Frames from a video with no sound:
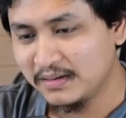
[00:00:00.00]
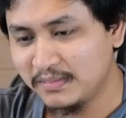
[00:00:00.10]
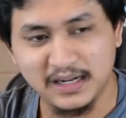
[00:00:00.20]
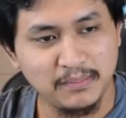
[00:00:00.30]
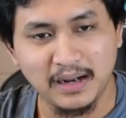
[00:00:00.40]

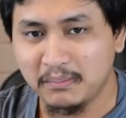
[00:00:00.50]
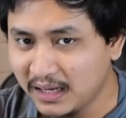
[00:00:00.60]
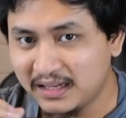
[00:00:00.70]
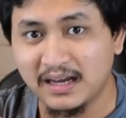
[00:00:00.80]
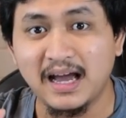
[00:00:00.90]
Minimal
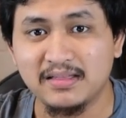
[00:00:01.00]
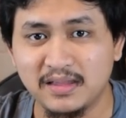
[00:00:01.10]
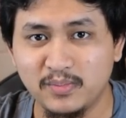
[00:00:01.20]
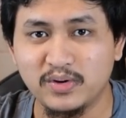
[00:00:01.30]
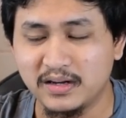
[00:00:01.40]
micnya ganti
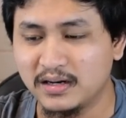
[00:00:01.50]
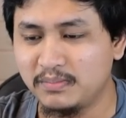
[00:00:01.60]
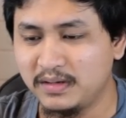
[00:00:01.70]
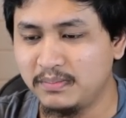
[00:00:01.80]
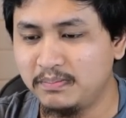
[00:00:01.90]
mungkin yang
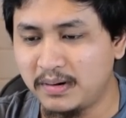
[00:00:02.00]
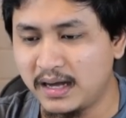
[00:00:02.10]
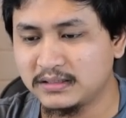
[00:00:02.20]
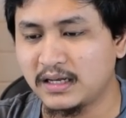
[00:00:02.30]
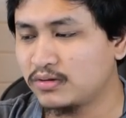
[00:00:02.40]
lebih
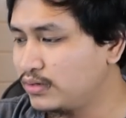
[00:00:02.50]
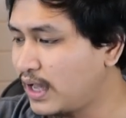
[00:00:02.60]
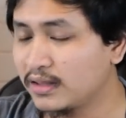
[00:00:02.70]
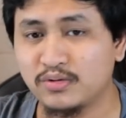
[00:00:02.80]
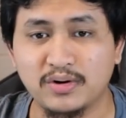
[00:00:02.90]
bass atau
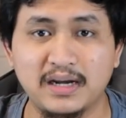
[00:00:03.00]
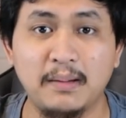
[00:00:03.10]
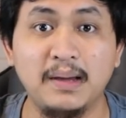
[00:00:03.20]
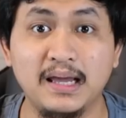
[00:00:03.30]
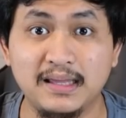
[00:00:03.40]
diatur
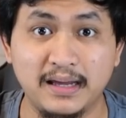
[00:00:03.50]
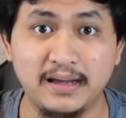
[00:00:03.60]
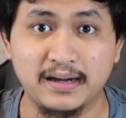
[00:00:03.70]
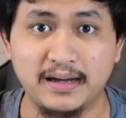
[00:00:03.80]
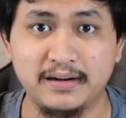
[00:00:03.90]

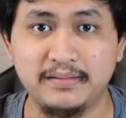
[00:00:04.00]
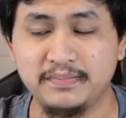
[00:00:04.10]
DB-nya ya kan.